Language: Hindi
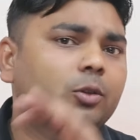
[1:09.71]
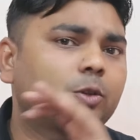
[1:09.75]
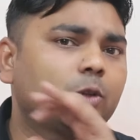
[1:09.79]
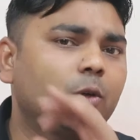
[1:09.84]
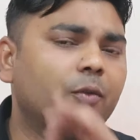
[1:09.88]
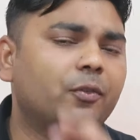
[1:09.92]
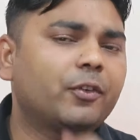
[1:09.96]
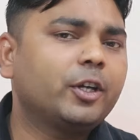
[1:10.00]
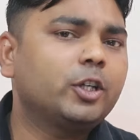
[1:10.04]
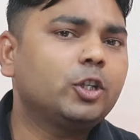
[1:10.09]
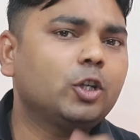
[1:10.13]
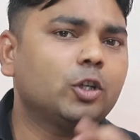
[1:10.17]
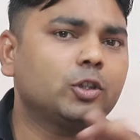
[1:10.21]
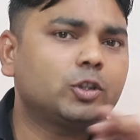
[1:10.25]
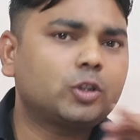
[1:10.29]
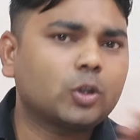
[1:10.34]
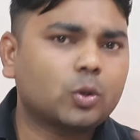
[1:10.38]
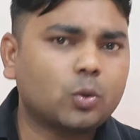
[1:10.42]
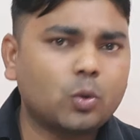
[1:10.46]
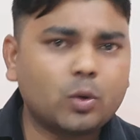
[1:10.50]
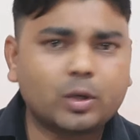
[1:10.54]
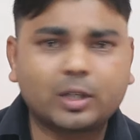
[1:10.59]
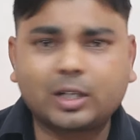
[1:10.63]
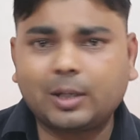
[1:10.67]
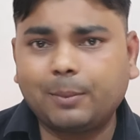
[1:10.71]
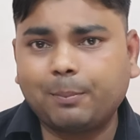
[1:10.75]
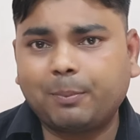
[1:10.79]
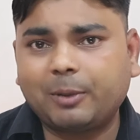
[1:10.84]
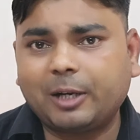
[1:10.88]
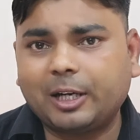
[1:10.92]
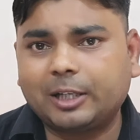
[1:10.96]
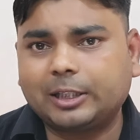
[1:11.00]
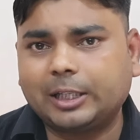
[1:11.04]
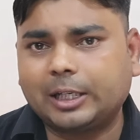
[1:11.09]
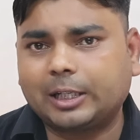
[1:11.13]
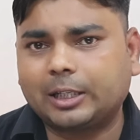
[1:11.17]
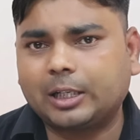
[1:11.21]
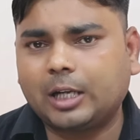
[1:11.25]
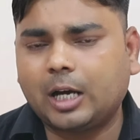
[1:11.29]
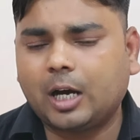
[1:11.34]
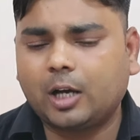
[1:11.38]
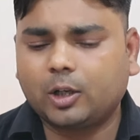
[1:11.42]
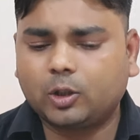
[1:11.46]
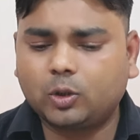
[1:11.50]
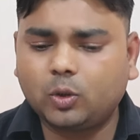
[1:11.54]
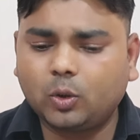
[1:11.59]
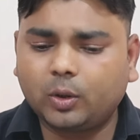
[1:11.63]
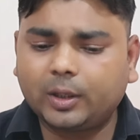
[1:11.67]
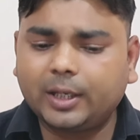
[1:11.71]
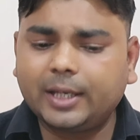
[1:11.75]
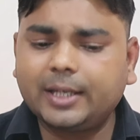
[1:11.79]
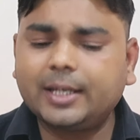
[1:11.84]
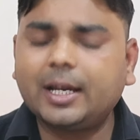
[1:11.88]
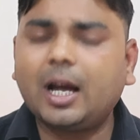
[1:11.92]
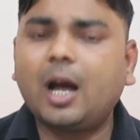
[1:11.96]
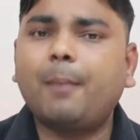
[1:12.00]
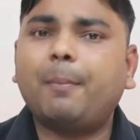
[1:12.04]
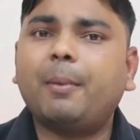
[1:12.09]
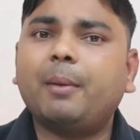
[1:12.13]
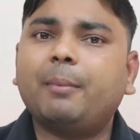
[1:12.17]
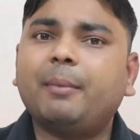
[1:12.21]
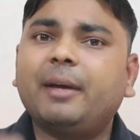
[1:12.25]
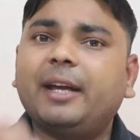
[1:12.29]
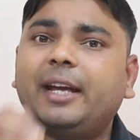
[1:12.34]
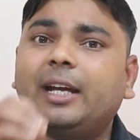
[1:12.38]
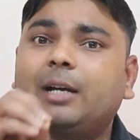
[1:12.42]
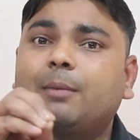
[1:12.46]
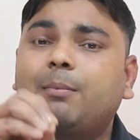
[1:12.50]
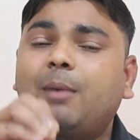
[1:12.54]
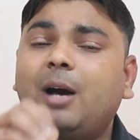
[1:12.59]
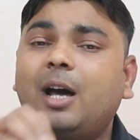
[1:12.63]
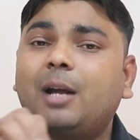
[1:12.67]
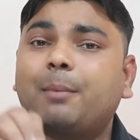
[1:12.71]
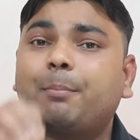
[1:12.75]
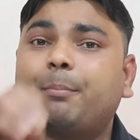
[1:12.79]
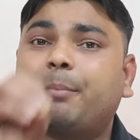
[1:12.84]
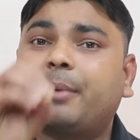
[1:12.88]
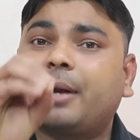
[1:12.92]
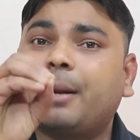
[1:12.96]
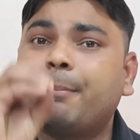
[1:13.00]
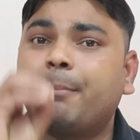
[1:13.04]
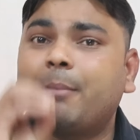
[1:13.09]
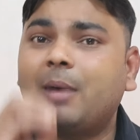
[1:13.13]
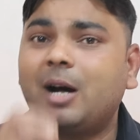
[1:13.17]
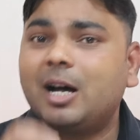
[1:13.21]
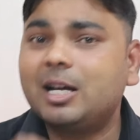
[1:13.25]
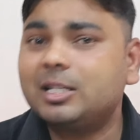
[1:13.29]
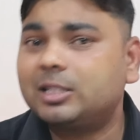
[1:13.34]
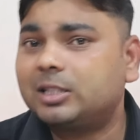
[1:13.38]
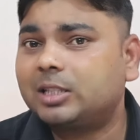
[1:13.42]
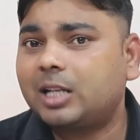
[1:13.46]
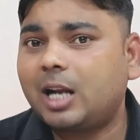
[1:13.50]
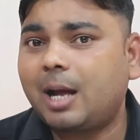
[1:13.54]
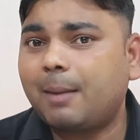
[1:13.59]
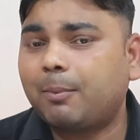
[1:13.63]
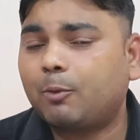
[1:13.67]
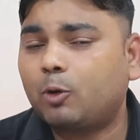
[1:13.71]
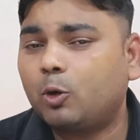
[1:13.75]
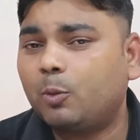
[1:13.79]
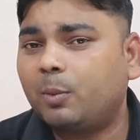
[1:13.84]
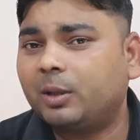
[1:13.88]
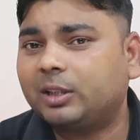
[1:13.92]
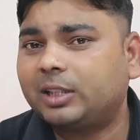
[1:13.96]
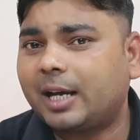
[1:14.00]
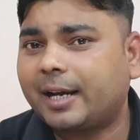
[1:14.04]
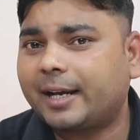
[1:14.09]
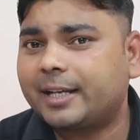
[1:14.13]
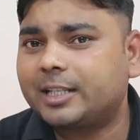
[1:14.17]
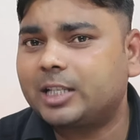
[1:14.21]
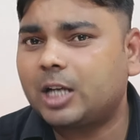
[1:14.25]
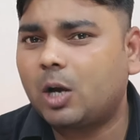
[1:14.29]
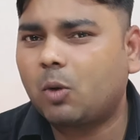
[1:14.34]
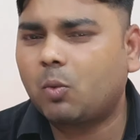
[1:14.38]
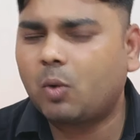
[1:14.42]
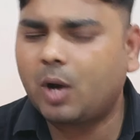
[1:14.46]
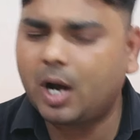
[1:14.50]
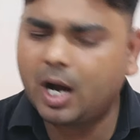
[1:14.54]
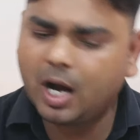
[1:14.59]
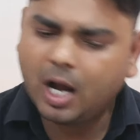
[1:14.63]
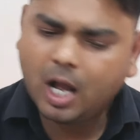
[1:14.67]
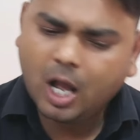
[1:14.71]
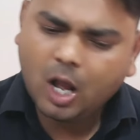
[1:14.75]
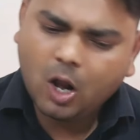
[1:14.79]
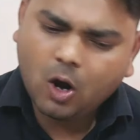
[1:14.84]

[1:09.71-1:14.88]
तो वीडियो जरूर कंप्लीट देखना क्योंकि यहाँ पे मैं एक बार ब्रह्मास्त्र आपको बता के जाऊंगा